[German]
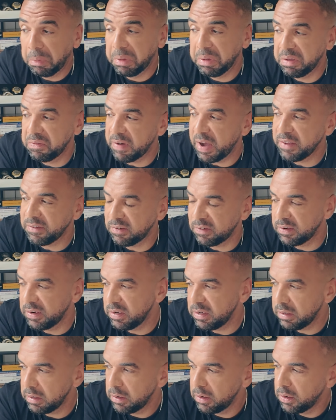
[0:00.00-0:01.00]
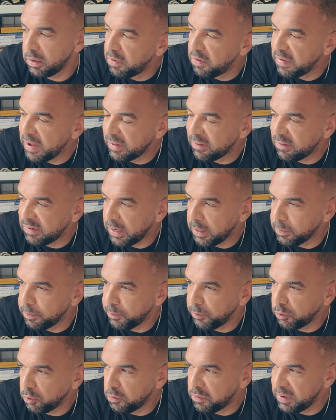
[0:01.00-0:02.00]
ich weiß es nicht. Wir werden
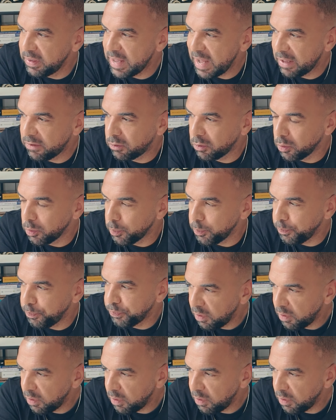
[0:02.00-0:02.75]
sehen. So viel dazu.